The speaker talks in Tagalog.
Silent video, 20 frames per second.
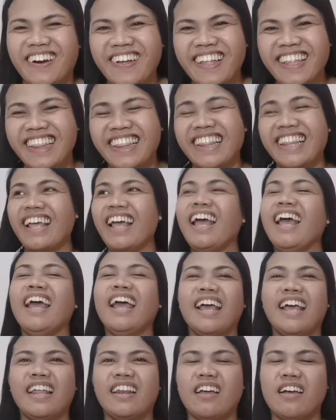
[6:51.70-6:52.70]
Charot.
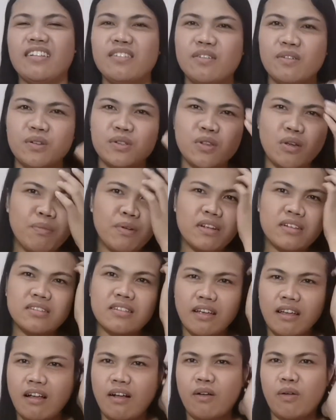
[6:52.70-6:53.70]
Hindi ano, sobrang
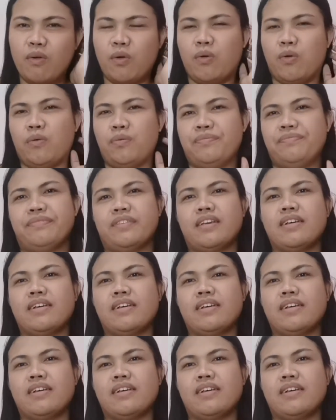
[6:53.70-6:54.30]
saya ko.